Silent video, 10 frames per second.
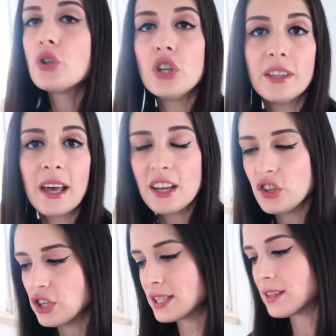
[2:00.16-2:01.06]
riuscita a
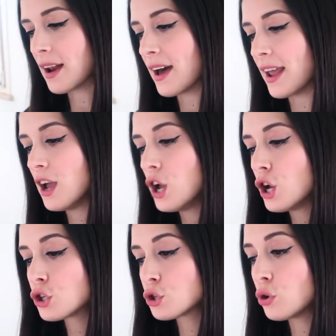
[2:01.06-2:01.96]
registrare
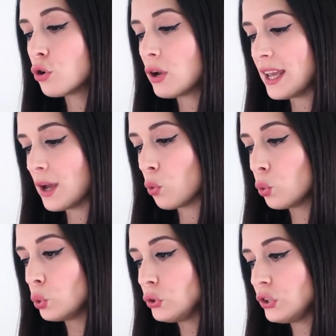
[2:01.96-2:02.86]
sono le
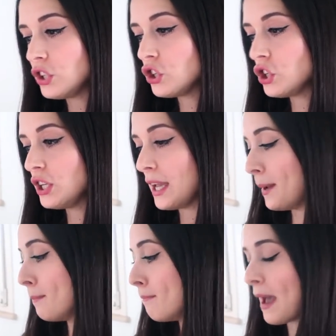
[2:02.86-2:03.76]
11
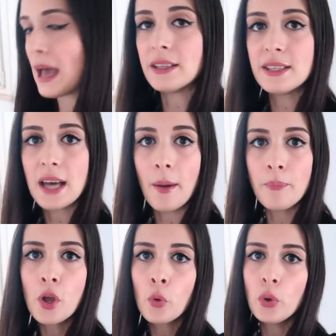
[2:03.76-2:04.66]
e mezza
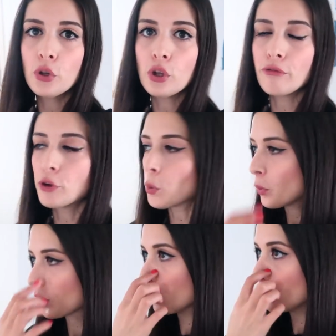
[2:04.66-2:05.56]
quindi ho davvero
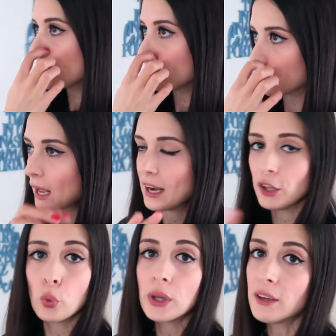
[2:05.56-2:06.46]
poche ore perché
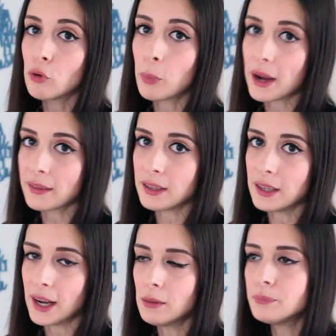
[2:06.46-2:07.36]
alle 2 devo
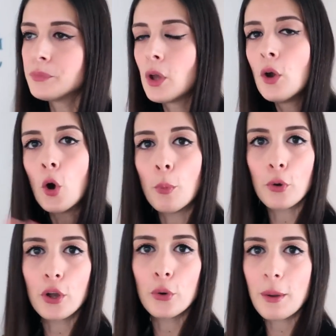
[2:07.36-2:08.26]
partire ho
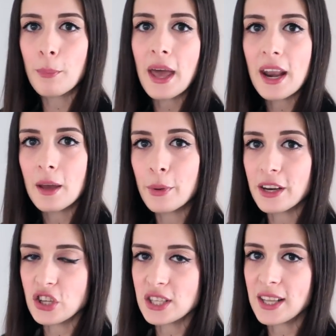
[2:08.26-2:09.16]
poche ore per,
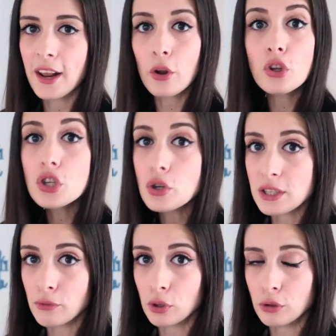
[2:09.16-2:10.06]
per registrare oggi
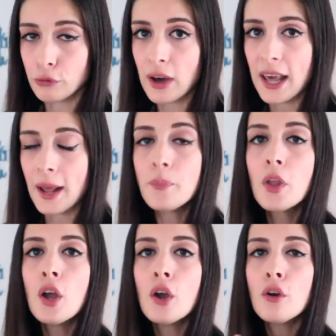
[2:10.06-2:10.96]
cosa voglio fare?
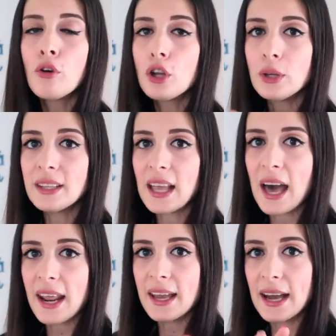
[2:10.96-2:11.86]
voglio
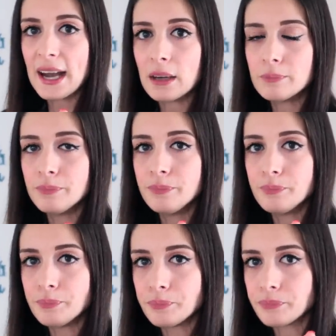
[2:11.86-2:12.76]
andare a...
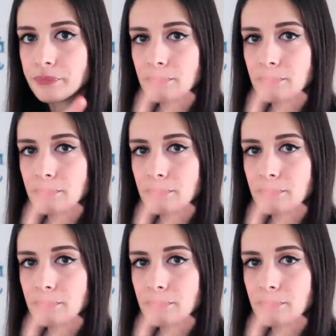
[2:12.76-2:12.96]
Mm,